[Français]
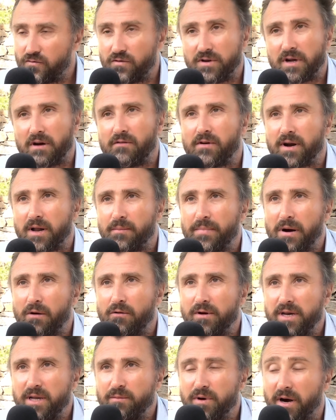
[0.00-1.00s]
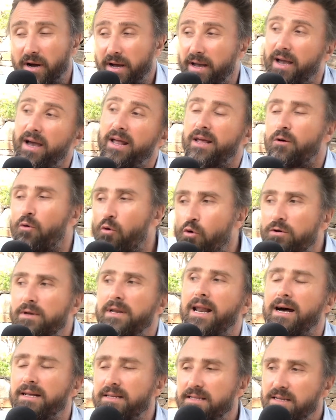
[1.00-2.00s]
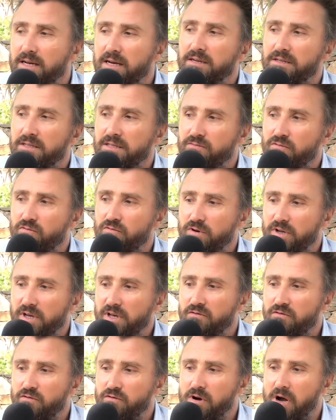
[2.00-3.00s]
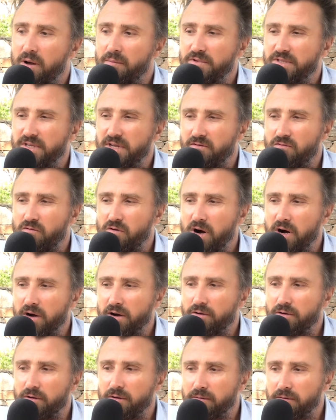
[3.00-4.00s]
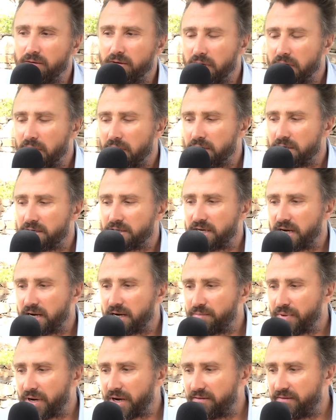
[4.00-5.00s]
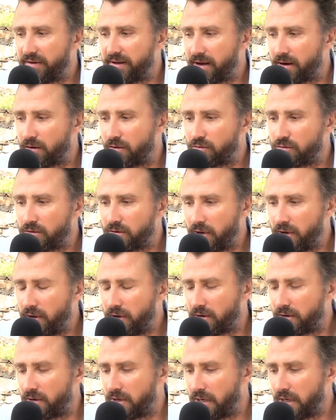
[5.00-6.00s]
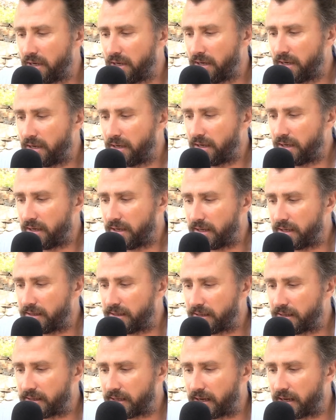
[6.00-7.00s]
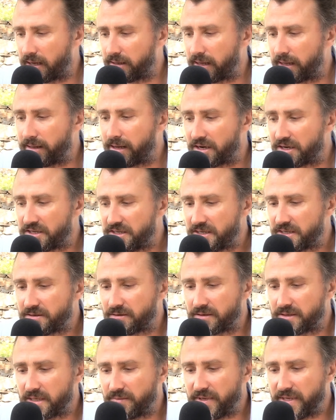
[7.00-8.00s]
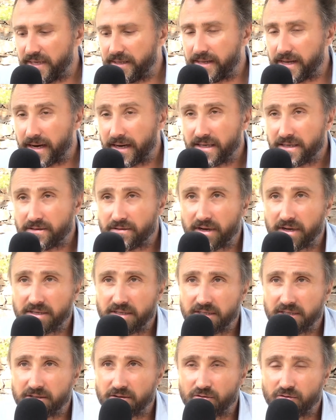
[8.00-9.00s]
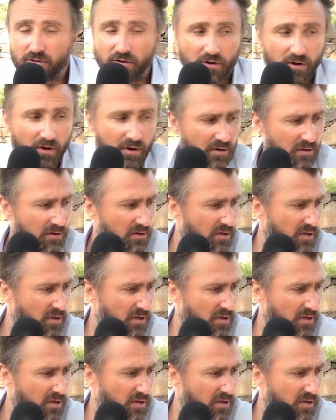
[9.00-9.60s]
voulez avoir la parole libre Au-delà de ça, si vous voulez, il faut quand même savoir que Jacques Prévert, l'auteur, était un anarchiste antimilitariste résistant de cœur.